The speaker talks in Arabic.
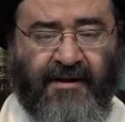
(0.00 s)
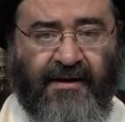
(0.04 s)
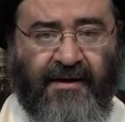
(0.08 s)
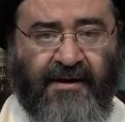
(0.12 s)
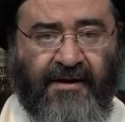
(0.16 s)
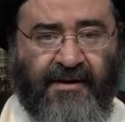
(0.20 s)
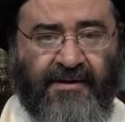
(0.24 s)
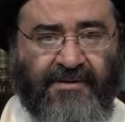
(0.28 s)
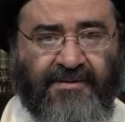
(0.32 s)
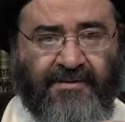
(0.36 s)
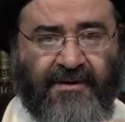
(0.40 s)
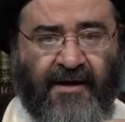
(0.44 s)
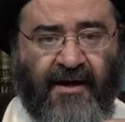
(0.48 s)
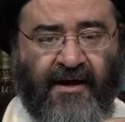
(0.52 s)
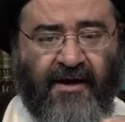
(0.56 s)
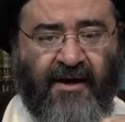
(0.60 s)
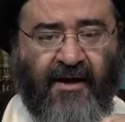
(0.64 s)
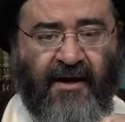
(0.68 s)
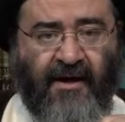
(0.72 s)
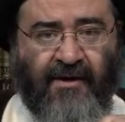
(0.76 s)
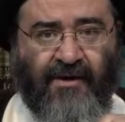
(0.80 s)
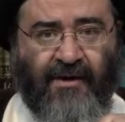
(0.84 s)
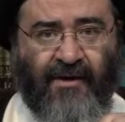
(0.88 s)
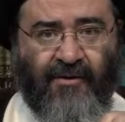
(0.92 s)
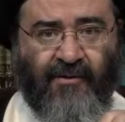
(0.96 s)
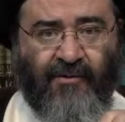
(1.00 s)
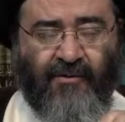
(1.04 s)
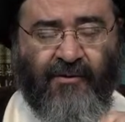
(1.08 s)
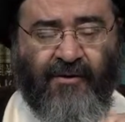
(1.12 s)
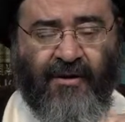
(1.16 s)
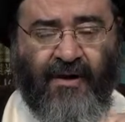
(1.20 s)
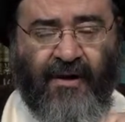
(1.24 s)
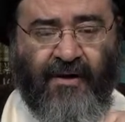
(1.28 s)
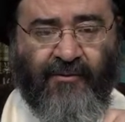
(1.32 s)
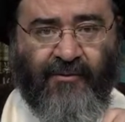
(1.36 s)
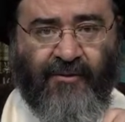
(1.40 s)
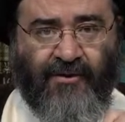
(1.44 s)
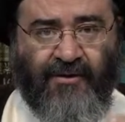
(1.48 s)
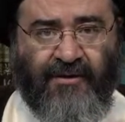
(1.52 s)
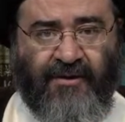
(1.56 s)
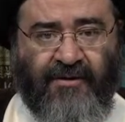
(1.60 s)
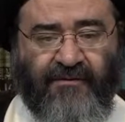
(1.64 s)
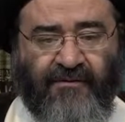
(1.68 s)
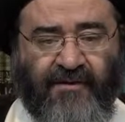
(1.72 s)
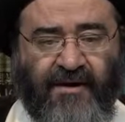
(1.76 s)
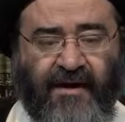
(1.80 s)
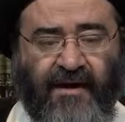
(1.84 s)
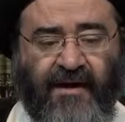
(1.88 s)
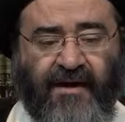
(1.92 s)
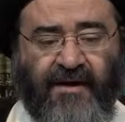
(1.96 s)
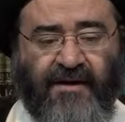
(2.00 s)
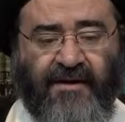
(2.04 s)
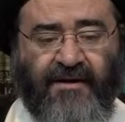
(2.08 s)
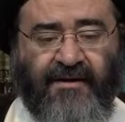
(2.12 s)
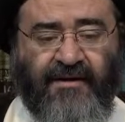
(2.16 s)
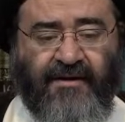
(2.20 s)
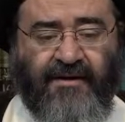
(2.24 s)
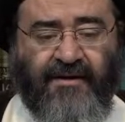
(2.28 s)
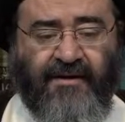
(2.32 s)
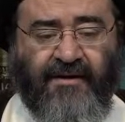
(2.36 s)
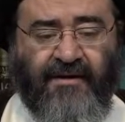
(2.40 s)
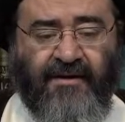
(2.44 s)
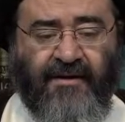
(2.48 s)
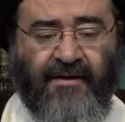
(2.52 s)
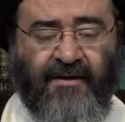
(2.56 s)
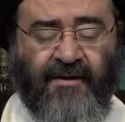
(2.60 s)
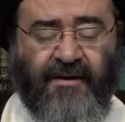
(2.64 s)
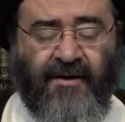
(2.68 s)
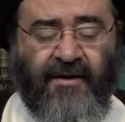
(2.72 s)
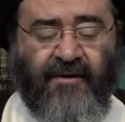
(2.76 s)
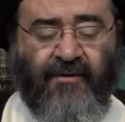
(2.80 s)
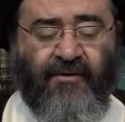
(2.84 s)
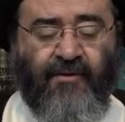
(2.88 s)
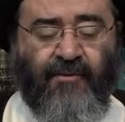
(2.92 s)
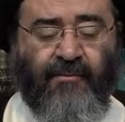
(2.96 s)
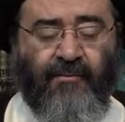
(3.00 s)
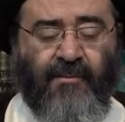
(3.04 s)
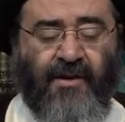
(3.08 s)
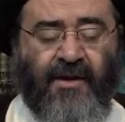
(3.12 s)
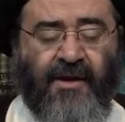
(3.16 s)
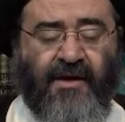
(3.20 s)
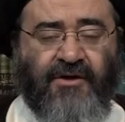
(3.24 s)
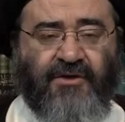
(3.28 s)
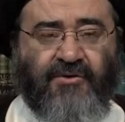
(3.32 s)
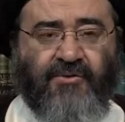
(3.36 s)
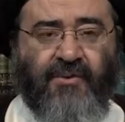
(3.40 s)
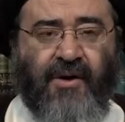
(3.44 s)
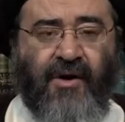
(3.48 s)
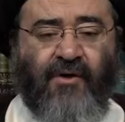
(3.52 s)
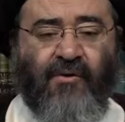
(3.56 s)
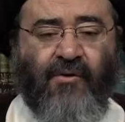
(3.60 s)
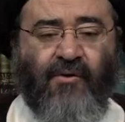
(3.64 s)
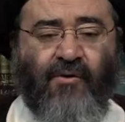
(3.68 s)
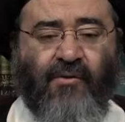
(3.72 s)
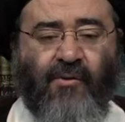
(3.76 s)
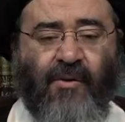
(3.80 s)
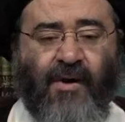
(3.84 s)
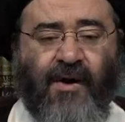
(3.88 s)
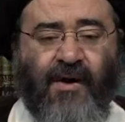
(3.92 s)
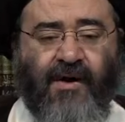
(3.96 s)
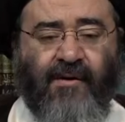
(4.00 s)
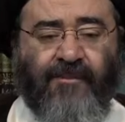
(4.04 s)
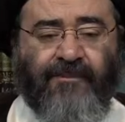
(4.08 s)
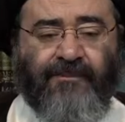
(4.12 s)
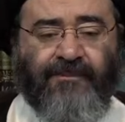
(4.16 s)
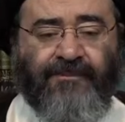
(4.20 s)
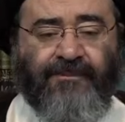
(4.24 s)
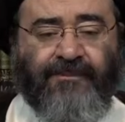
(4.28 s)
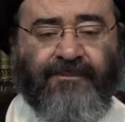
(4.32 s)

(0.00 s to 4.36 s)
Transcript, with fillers: اللي ساقاه يكونان مرتفعين ثم يجمعهما